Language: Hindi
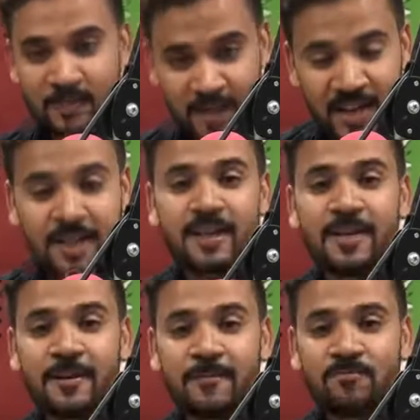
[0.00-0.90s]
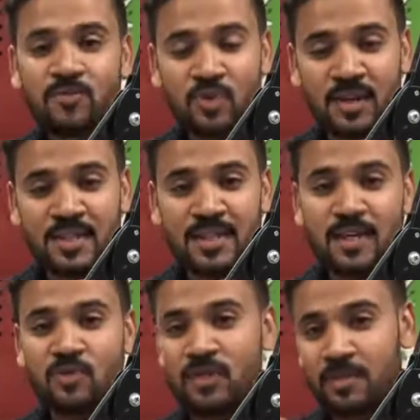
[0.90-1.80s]
भिखारी गया सोने का
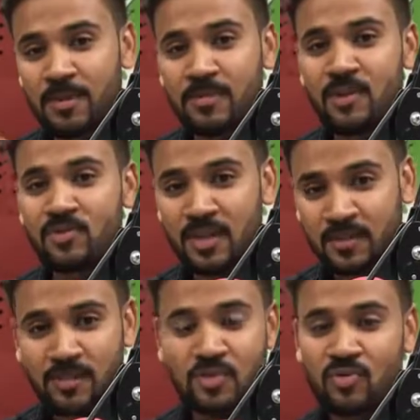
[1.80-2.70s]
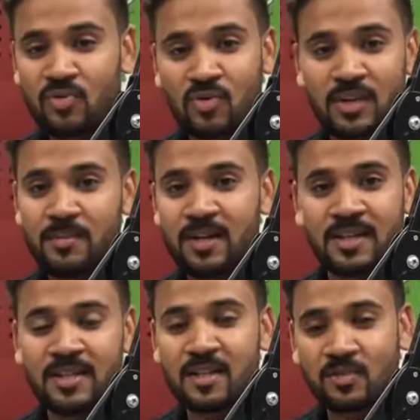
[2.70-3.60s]
सिक्का उस अब की बार उसने अपनी जो कुर्ता
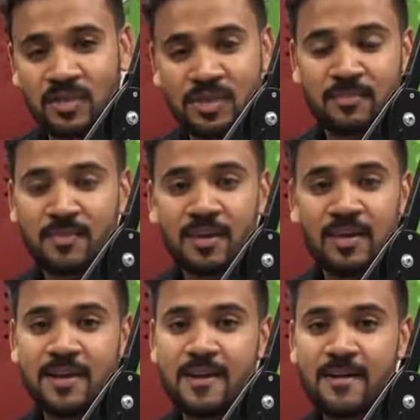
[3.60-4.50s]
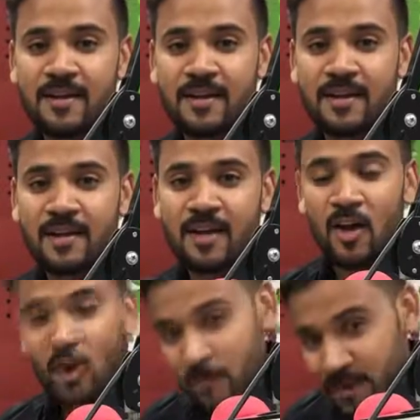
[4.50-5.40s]
फटा सा था उसकी जेब में रख लिया
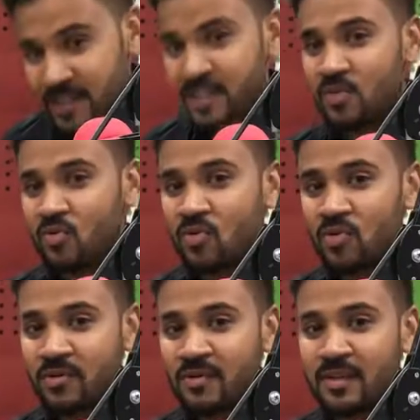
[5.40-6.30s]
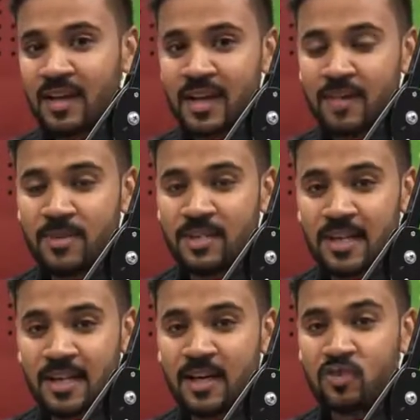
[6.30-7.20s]
और फिर से वो नाली में
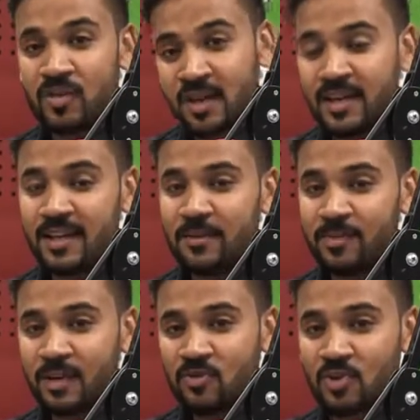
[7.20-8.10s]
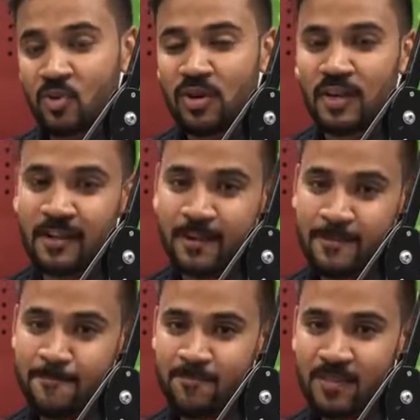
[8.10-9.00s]
सिक्का जो गिर गया था पहले उसे ढूंढने लग
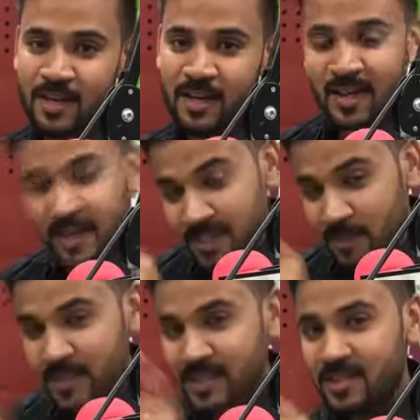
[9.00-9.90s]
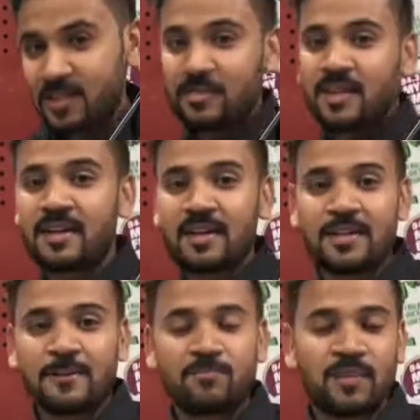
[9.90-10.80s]
गया राजा फिर से ये सब देख रहा
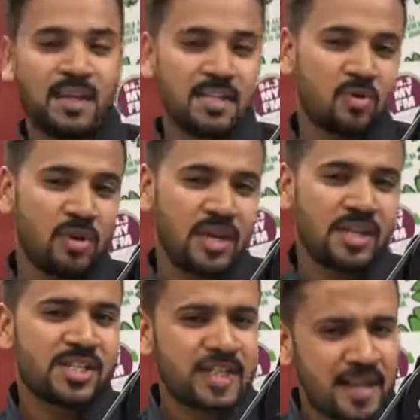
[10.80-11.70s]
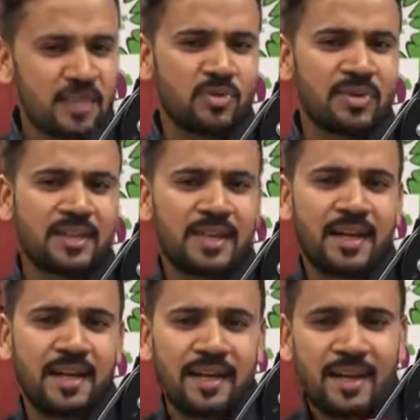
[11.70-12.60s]
था राजा को लगा कि शायद हो सकता
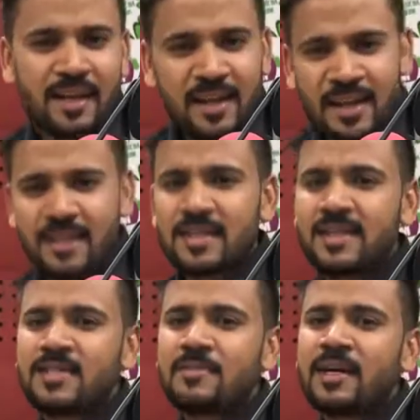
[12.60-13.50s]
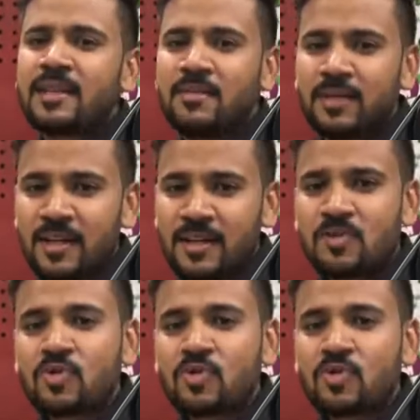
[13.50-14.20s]
है एक सिक्के से बात नहीं बनेगी